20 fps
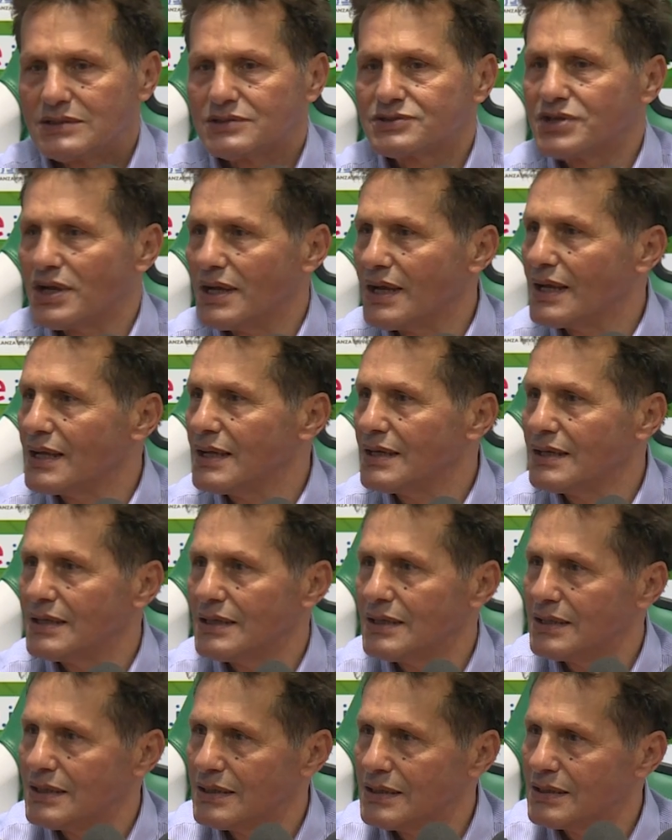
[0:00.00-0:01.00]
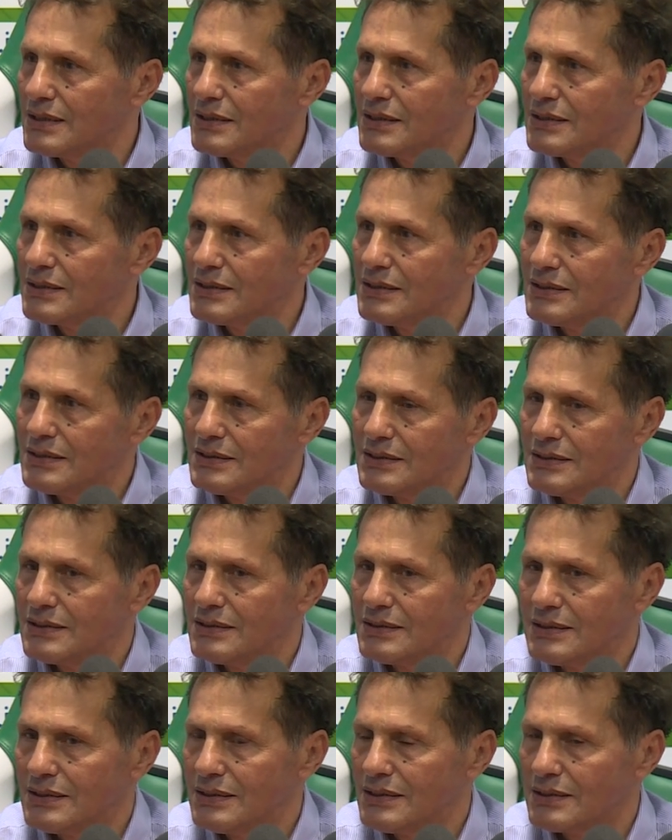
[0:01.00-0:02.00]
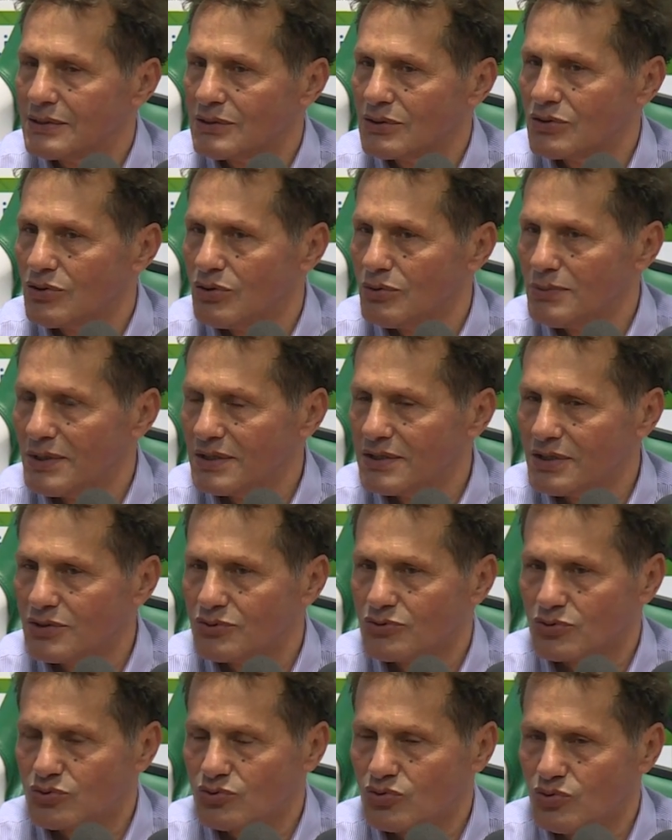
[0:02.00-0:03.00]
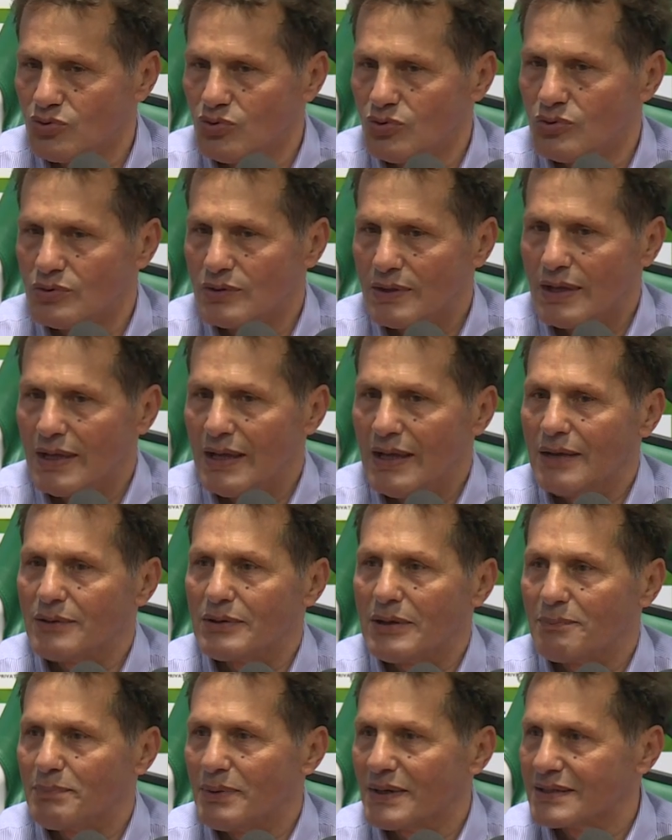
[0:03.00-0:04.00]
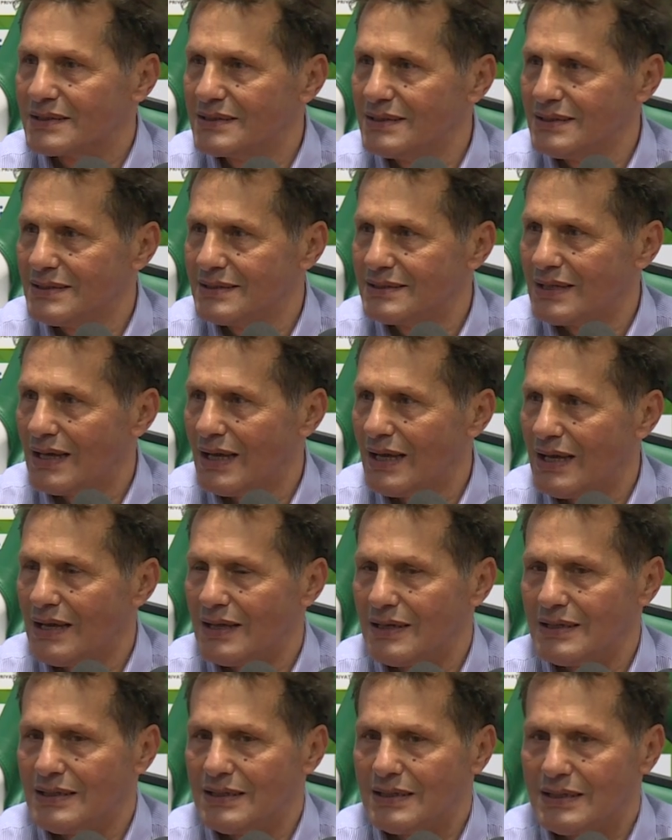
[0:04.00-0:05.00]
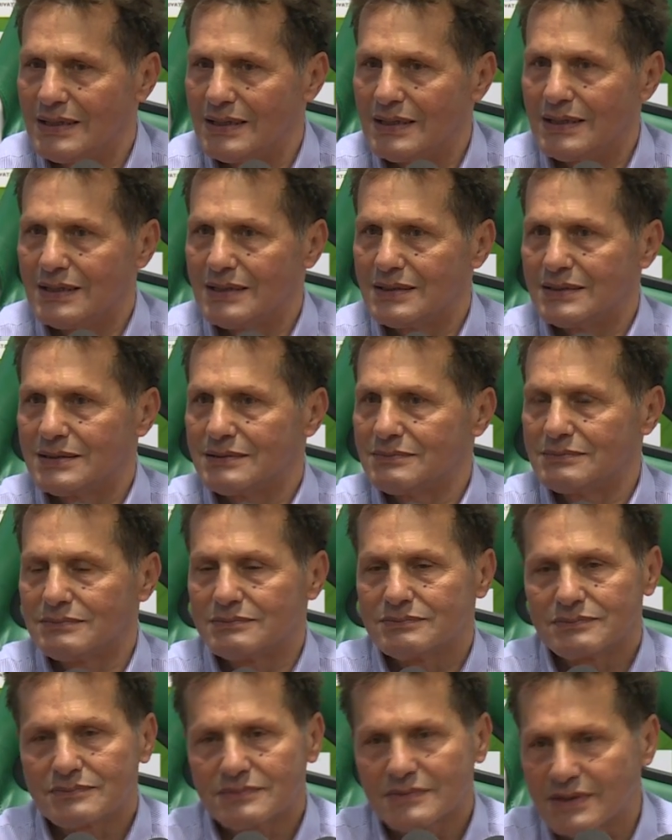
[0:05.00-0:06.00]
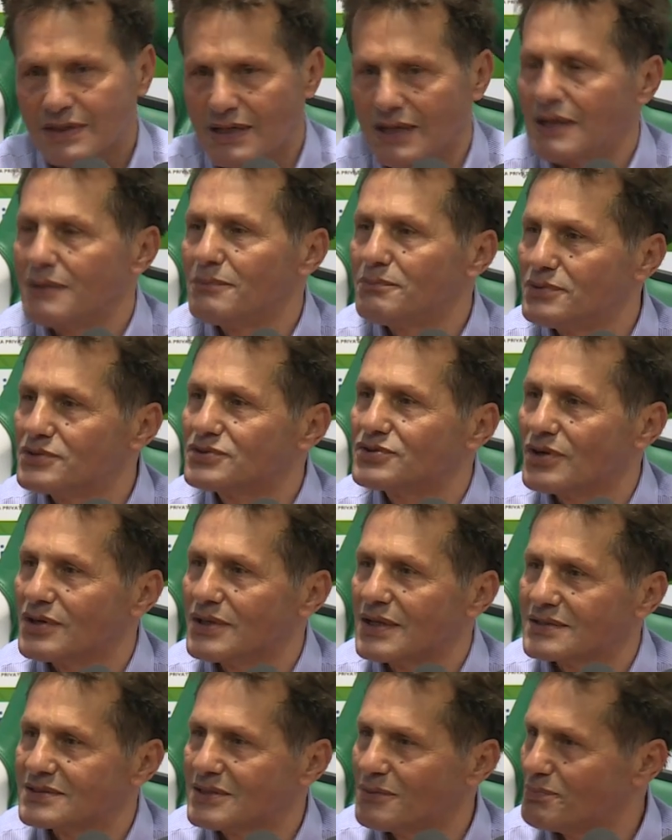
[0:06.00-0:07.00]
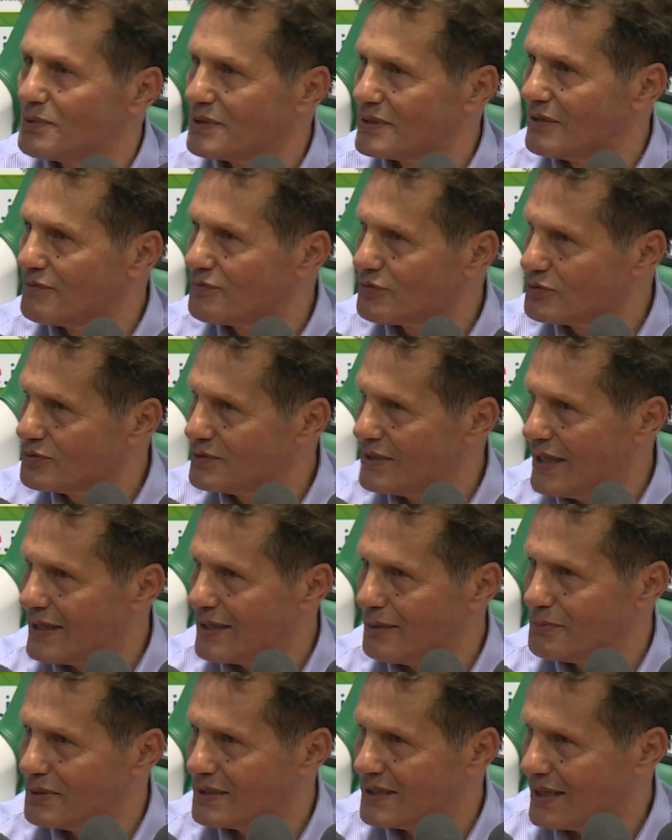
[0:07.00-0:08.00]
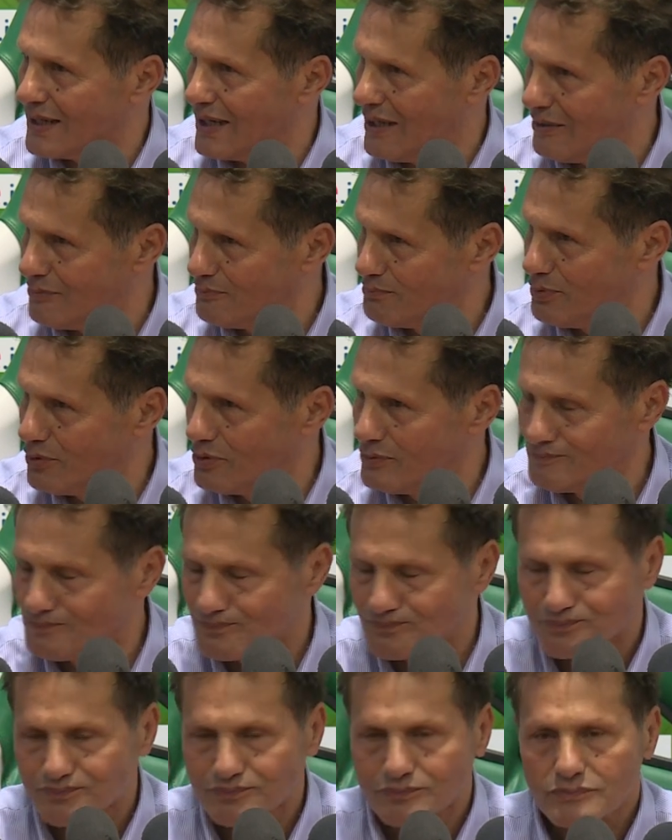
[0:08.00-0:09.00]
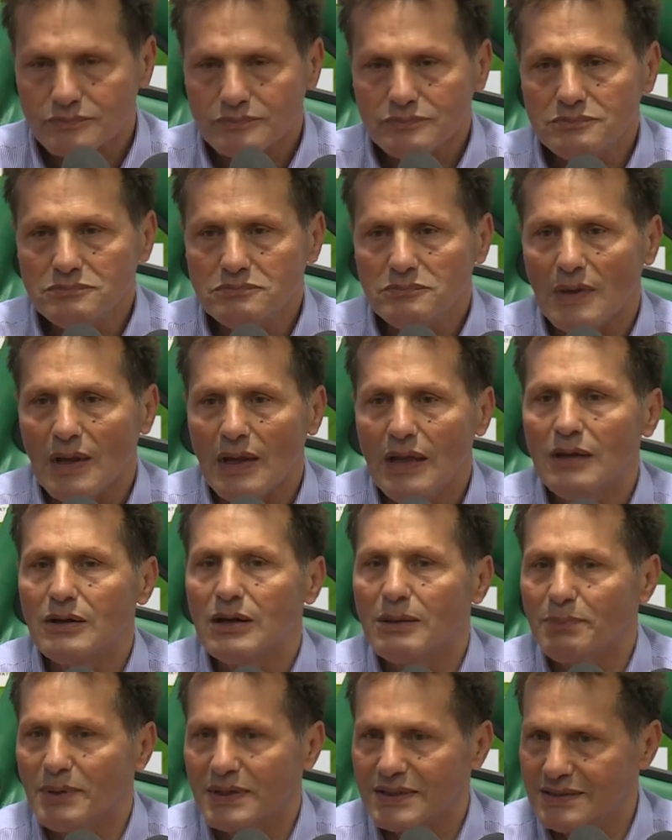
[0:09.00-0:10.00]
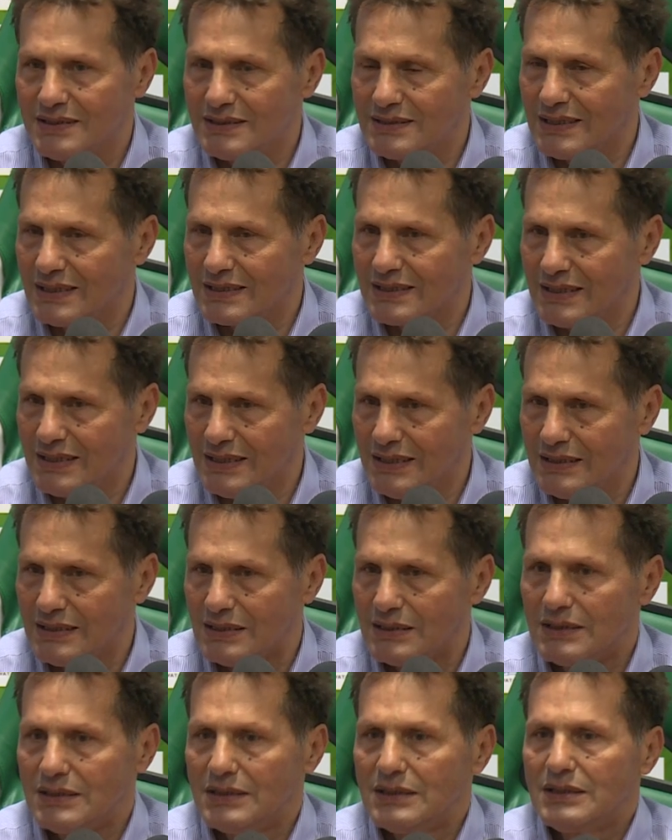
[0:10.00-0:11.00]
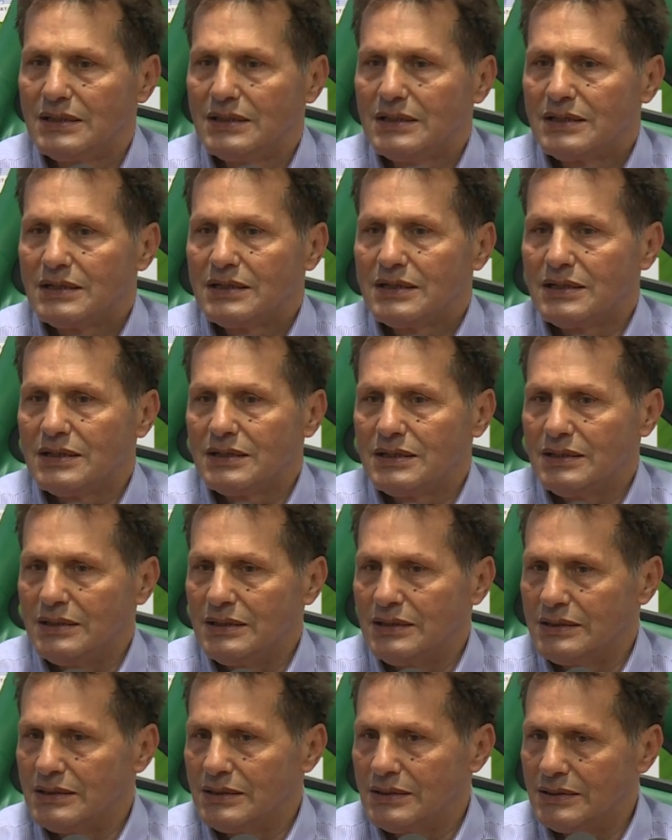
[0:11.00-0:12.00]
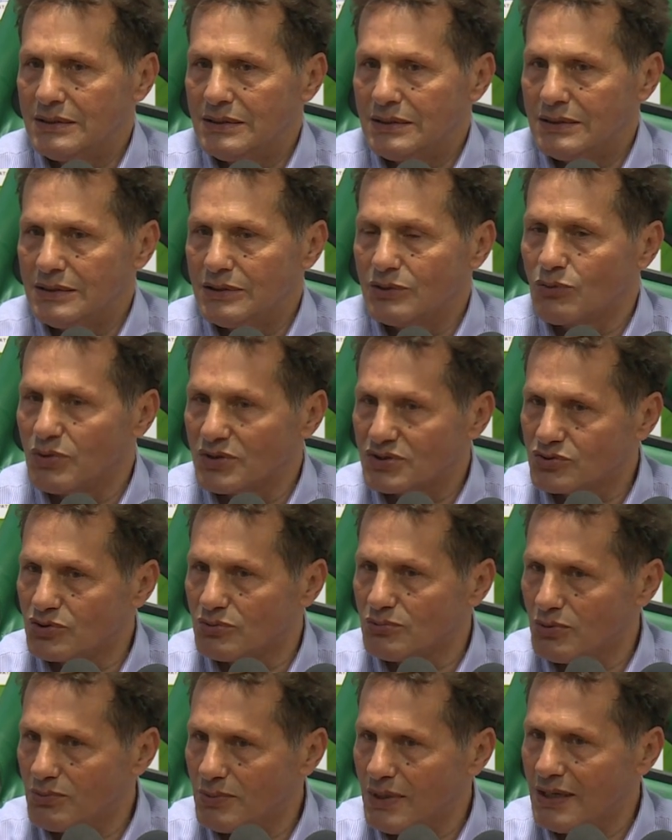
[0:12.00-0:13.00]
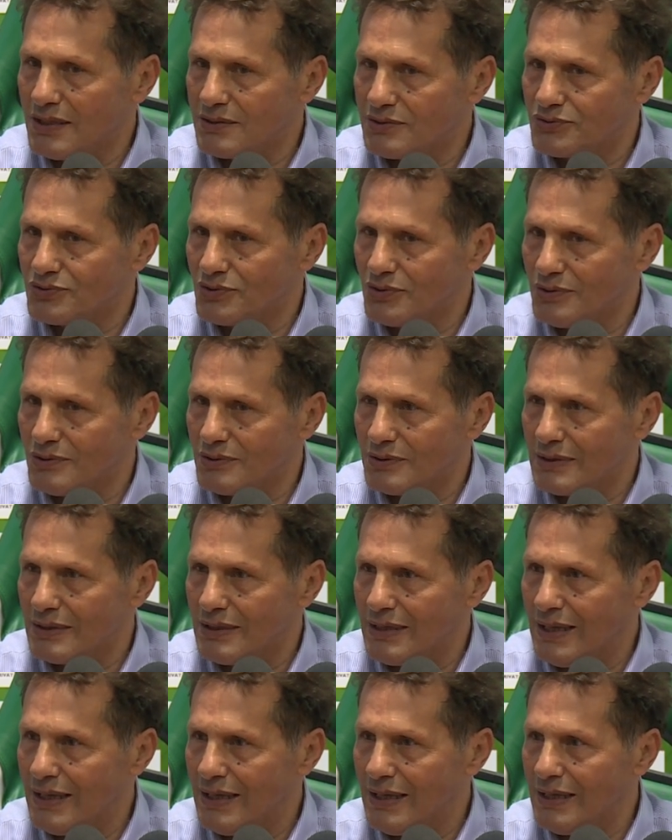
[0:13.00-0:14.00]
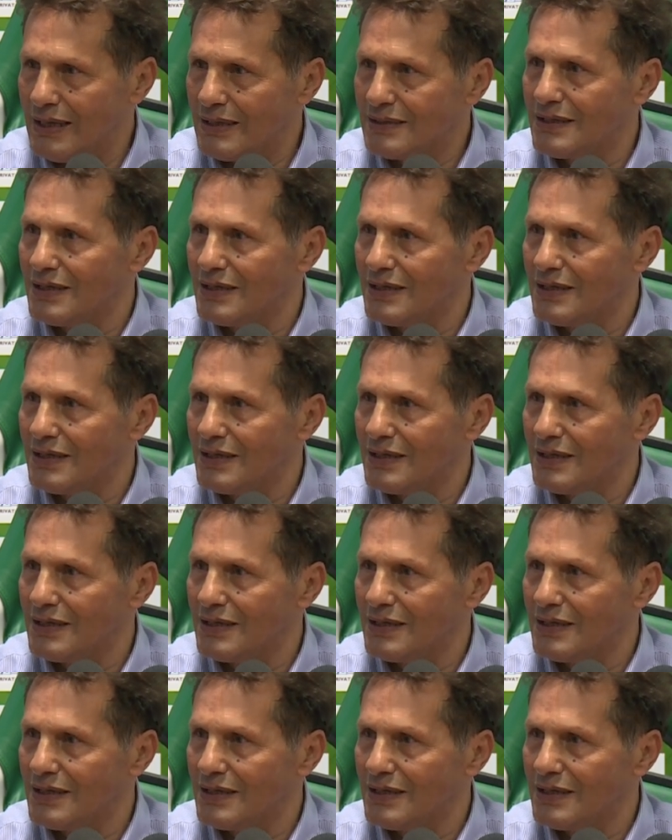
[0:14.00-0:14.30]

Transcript: c'è, eh, come hai detto tu, è una partita eh, che bisogna saperla affrontare a metà campo, è una partita che eh, in questo momento è